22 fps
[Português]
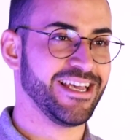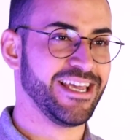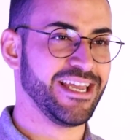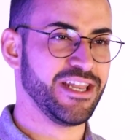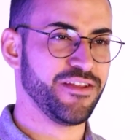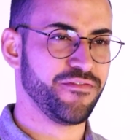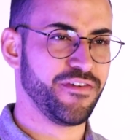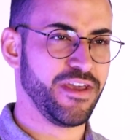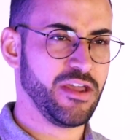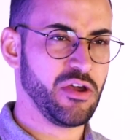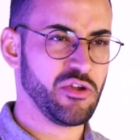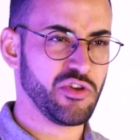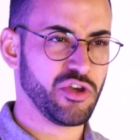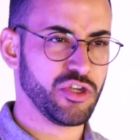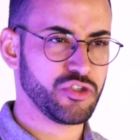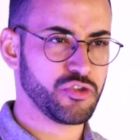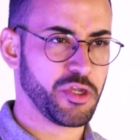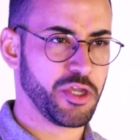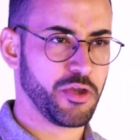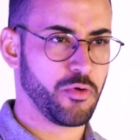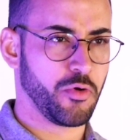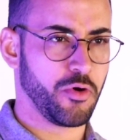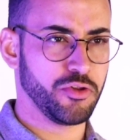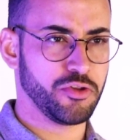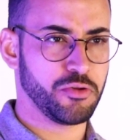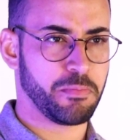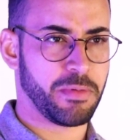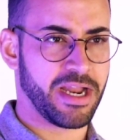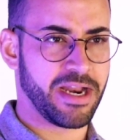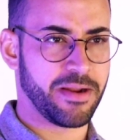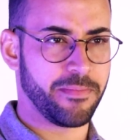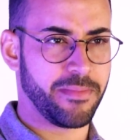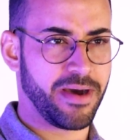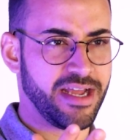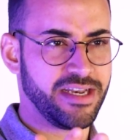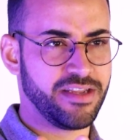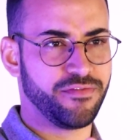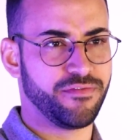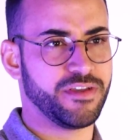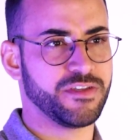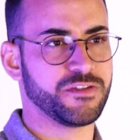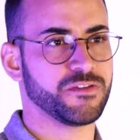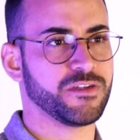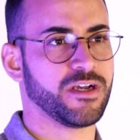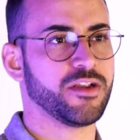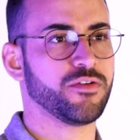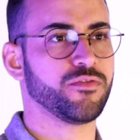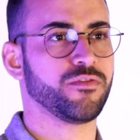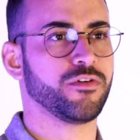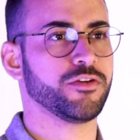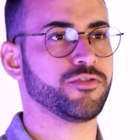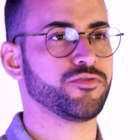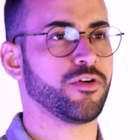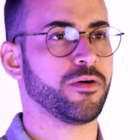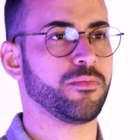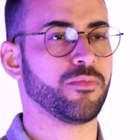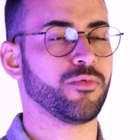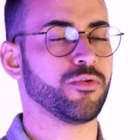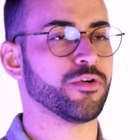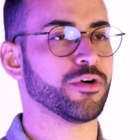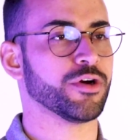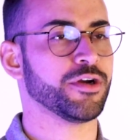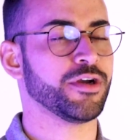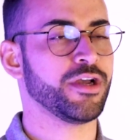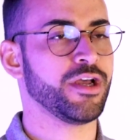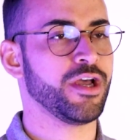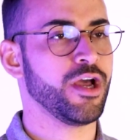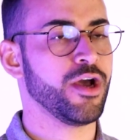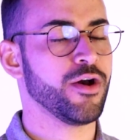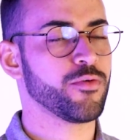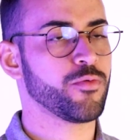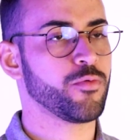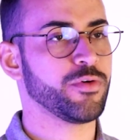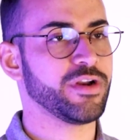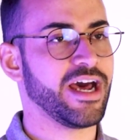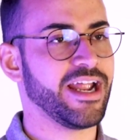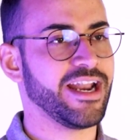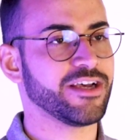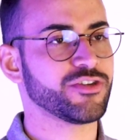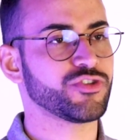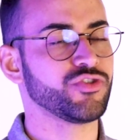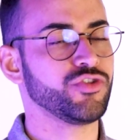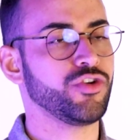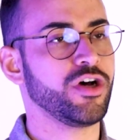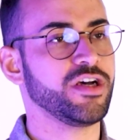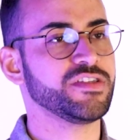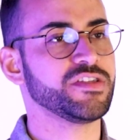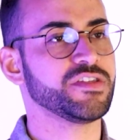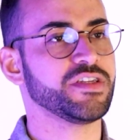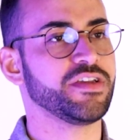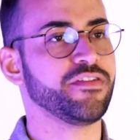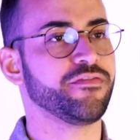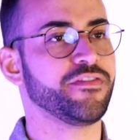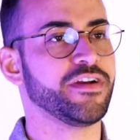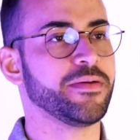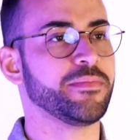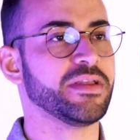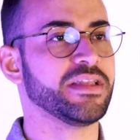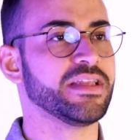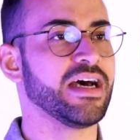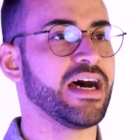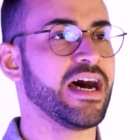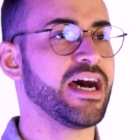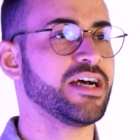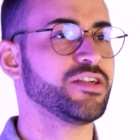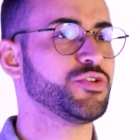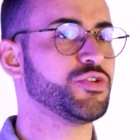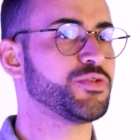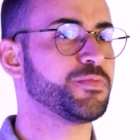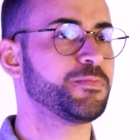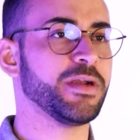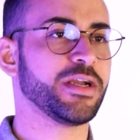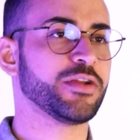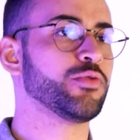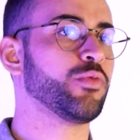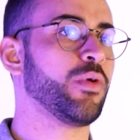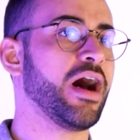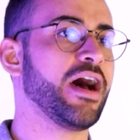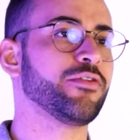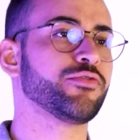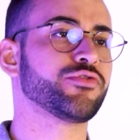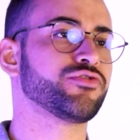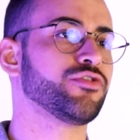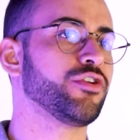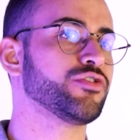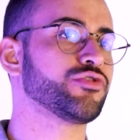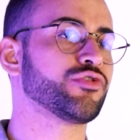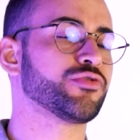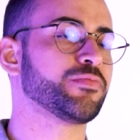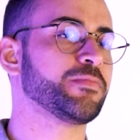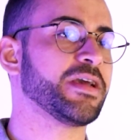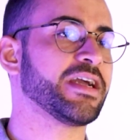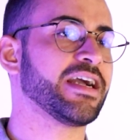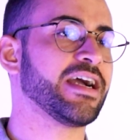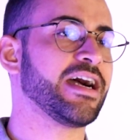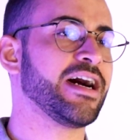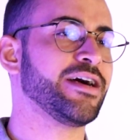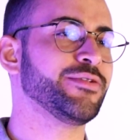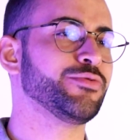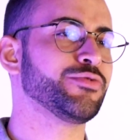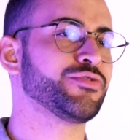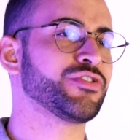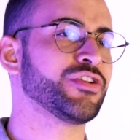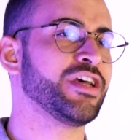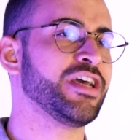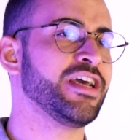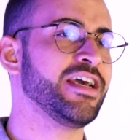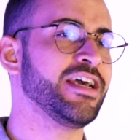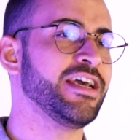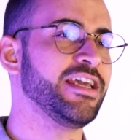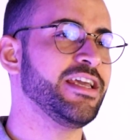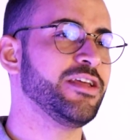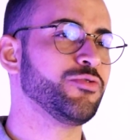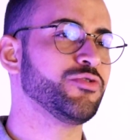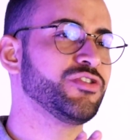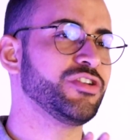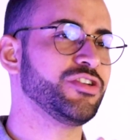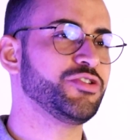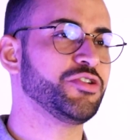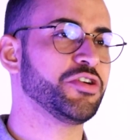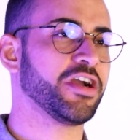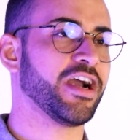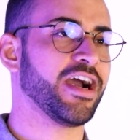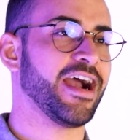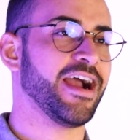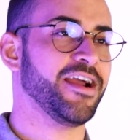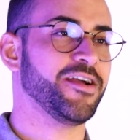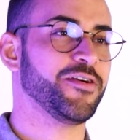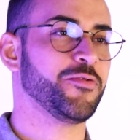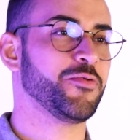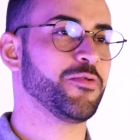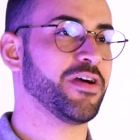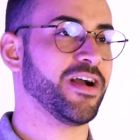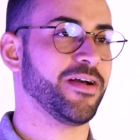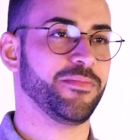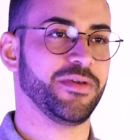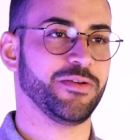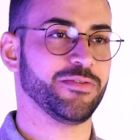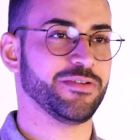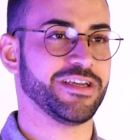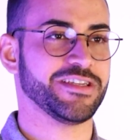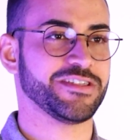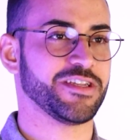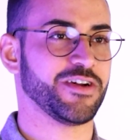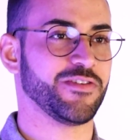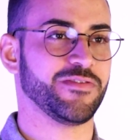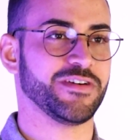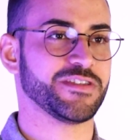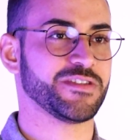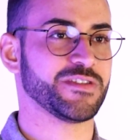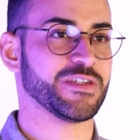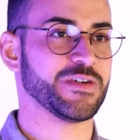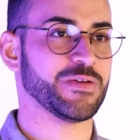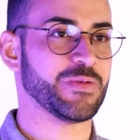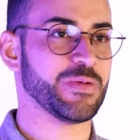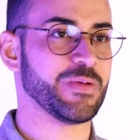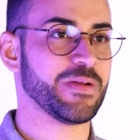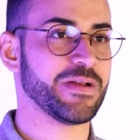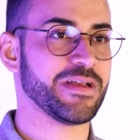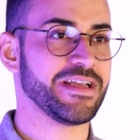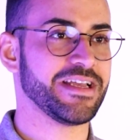Ele vem ao nosso encontro para manifestar o vosso amor, curar as nossas enfermidades, perdoar os nossos pecados e nos indicar o caminho da salvação.